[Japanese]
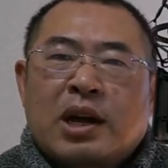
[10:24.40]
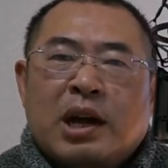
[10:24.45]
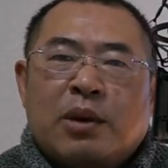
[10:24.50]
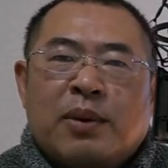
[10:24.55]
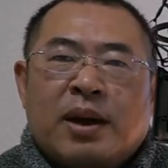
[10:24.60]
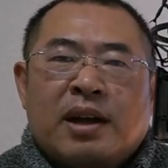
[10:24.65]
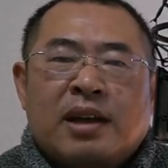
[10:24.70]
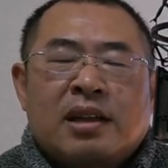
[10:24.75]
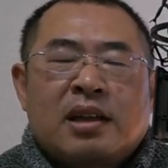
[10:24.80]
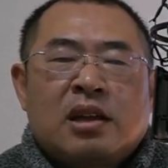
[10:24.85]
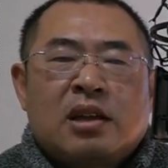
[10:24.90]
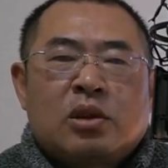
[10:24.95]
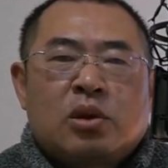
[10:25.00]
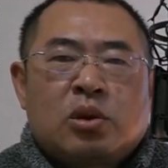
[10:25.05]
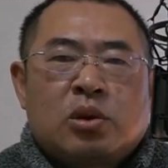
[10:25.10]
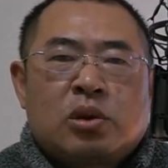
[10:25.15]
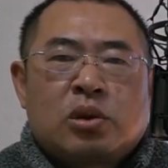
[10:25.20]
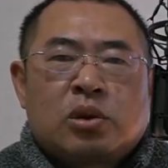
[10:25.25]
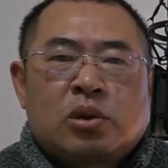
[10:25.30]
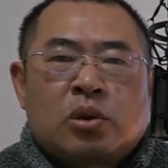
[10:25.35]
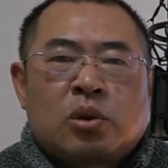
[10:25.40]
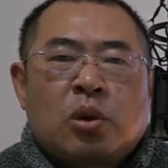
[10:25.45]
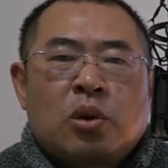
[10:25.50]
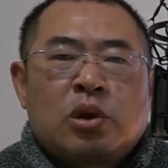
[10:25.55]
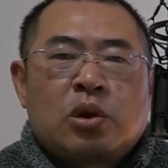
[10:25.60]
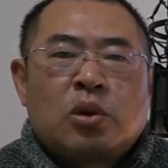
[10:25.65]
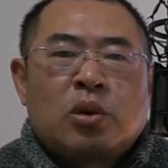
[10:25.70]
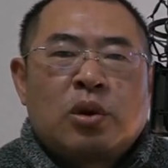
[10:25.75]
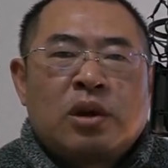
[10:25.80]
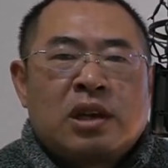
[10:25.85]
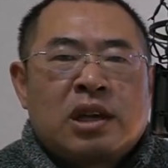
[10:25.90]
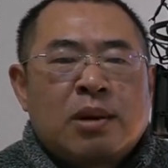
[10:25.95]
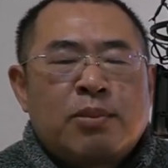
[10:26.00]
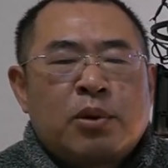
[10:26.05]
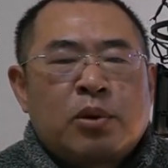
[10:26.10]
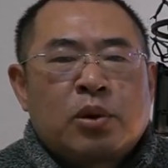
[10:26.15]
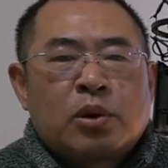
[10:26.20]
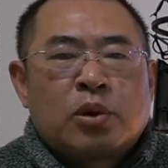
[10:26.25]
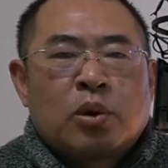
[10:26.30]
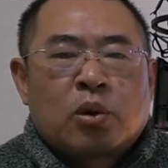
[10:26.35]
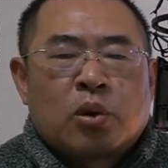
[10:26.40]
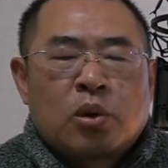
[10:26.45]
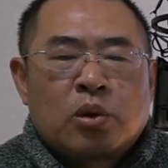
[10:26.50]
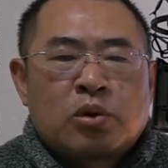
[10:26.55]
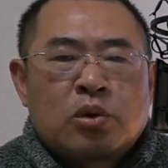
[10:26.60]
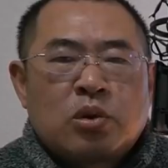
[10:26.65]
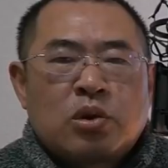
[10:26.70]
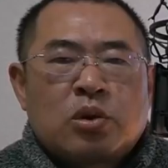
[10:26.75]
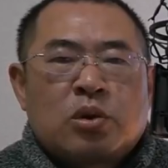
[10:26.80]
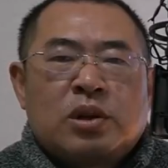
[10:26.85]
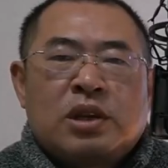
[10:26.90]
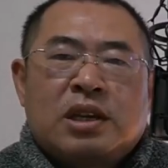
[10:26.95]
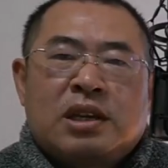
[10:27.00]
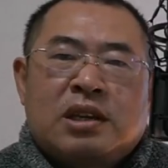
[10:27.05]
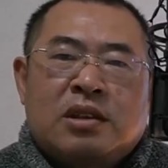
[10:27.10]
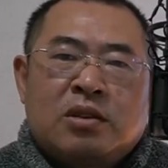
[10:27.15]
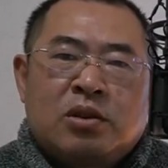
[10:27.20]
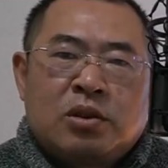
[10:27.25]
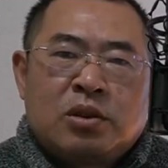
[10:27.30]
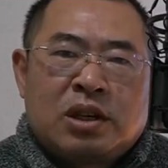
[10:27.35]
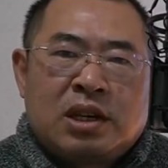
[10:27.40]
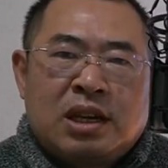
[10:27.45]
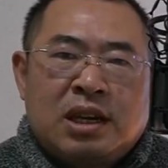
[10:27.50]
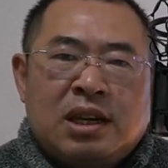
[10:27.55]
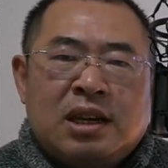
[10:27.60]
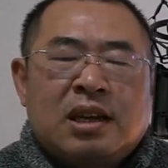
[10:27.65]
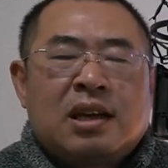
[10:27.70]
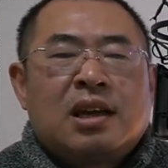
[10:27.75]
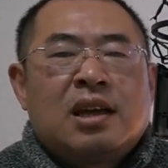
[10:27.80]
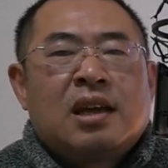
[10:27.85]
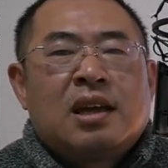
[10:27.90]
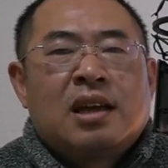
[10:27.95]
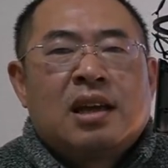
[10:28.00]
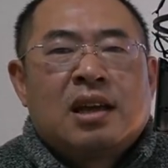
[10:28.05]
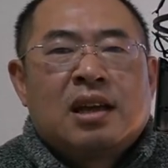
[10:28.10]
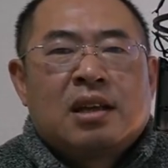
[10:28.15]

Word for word: 今回は東京池袋の交通事故に引き続き